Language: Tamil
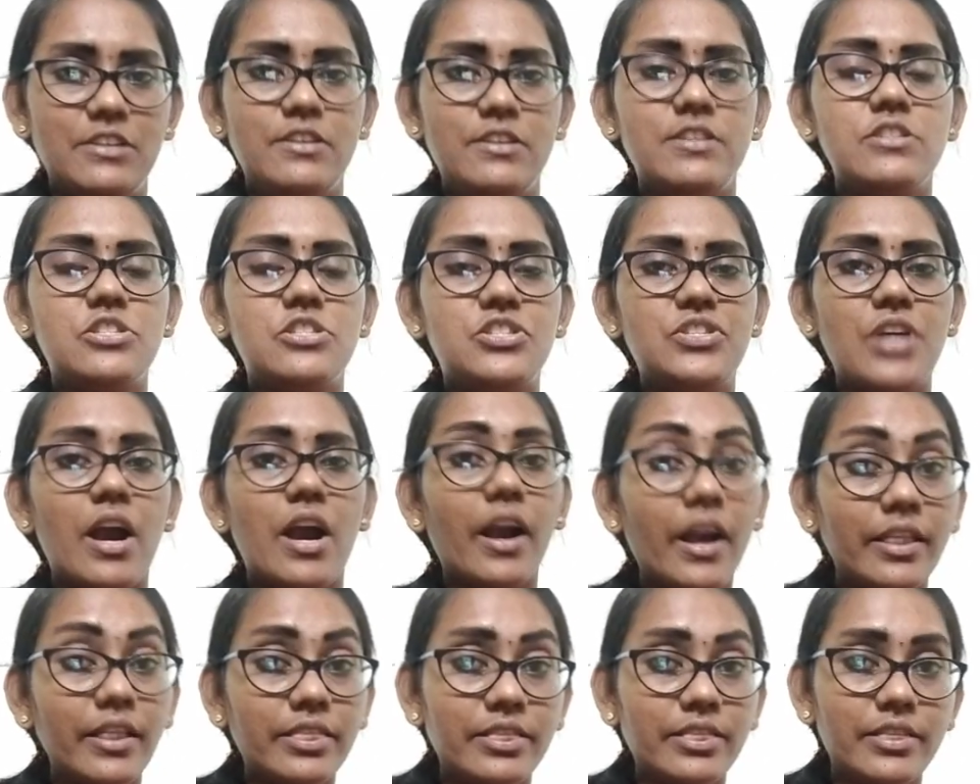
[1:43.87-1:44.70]

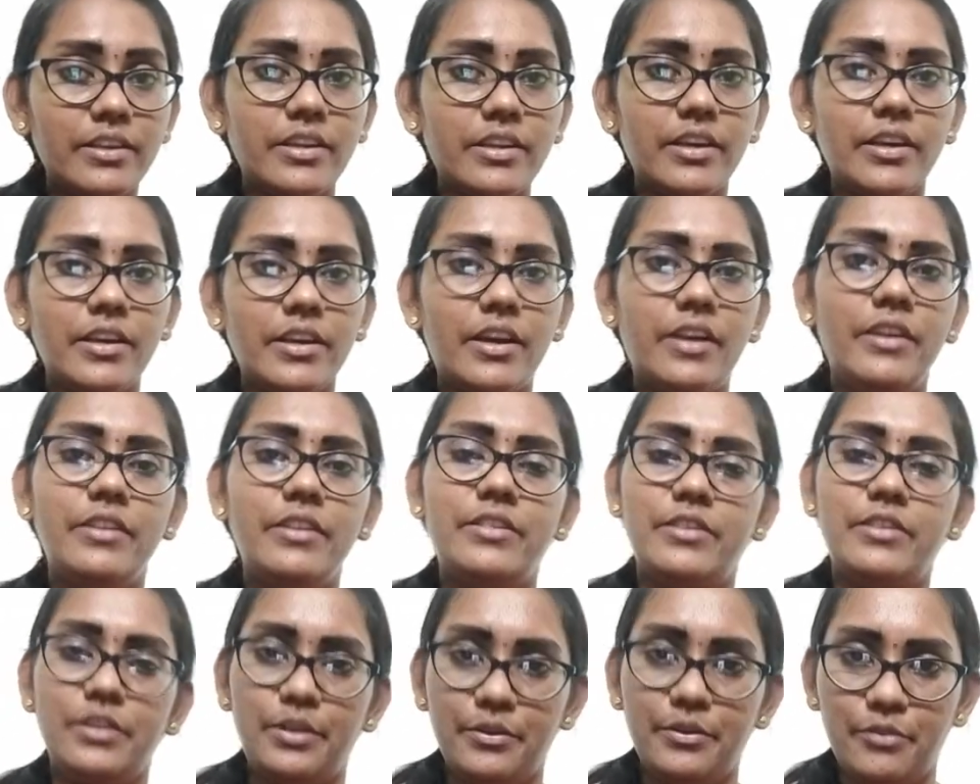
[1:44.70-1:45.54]
இஜகத்தினை
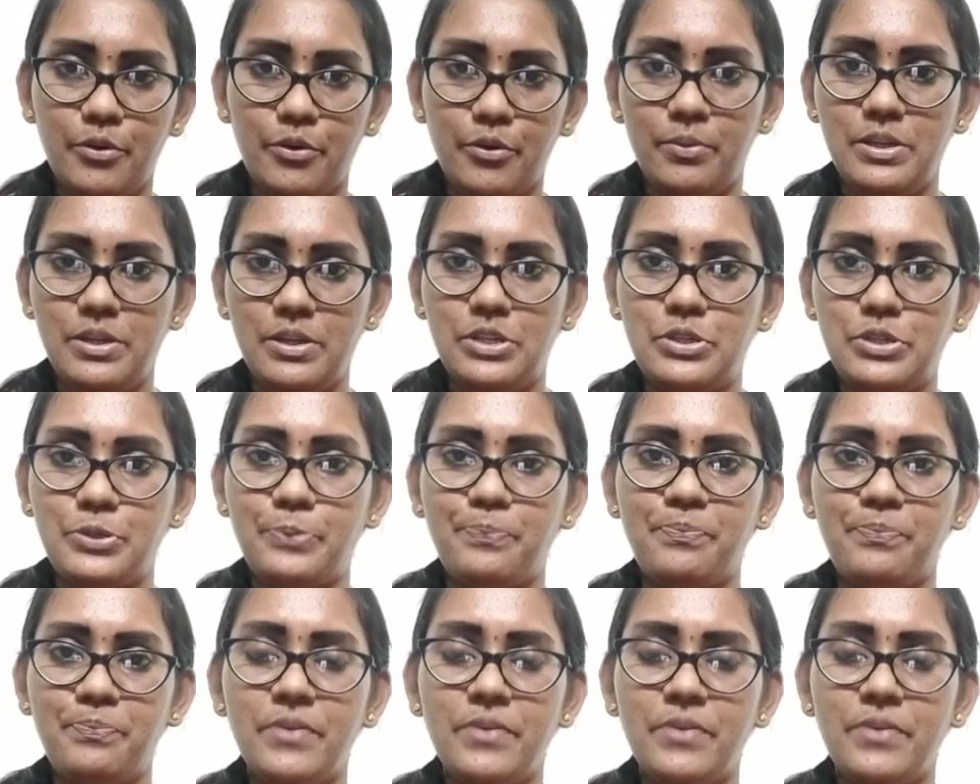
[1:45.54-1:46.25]
அழித்திடுவோம் என்று